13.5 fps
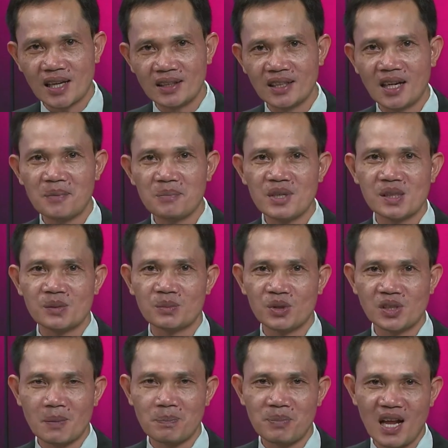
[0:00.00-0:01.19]
dira mismo
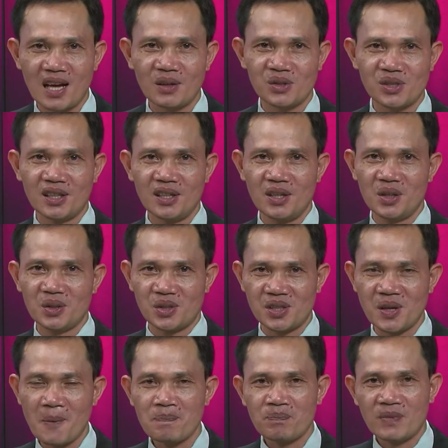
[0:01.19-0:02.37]
sa plano sang
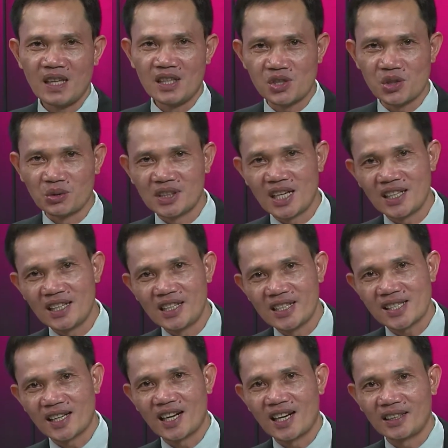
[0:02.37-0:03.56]
Dios ginsugdan ini
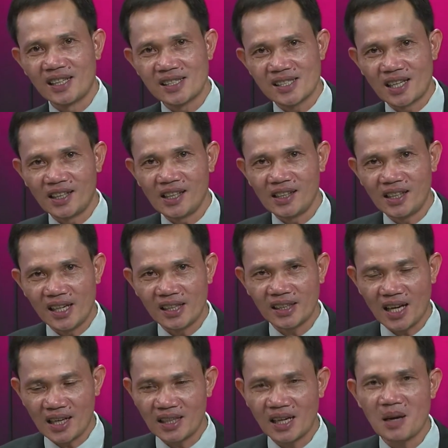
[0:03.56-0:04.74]
sa garden sang Eden
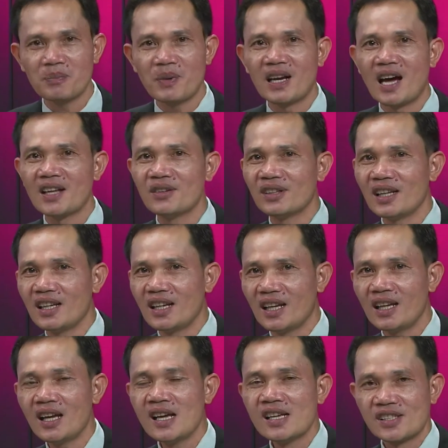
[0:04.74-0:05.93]
kag nagapadayon
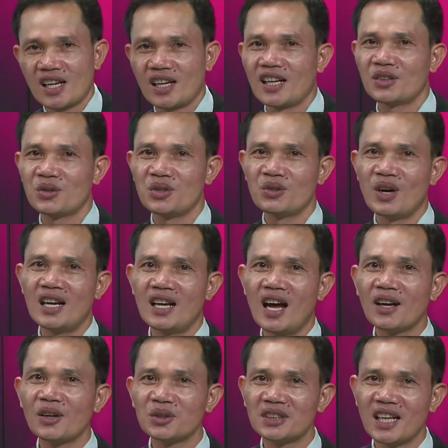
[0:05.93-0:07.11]
ini sa katuyuan
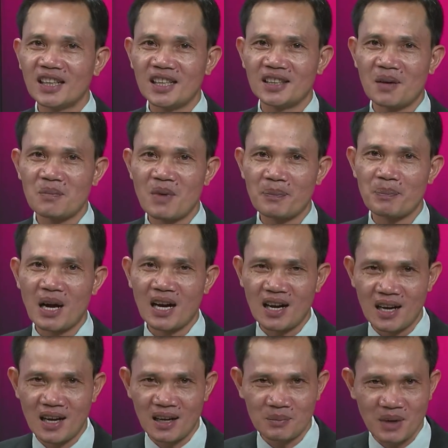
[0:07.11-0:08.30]
agud nga kita
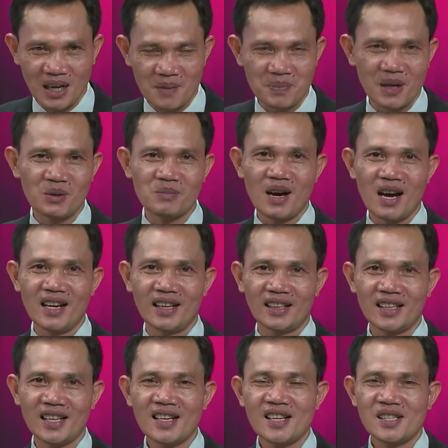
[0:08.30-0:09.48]
makpaka makapanumbalik
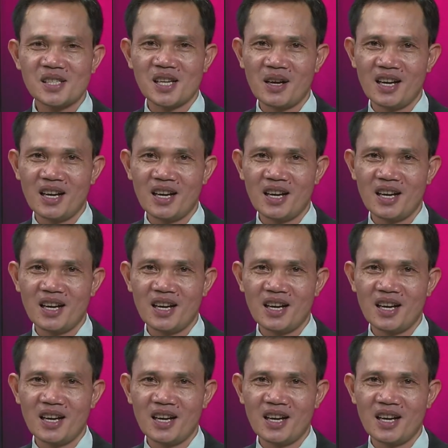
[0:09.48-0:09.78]
sa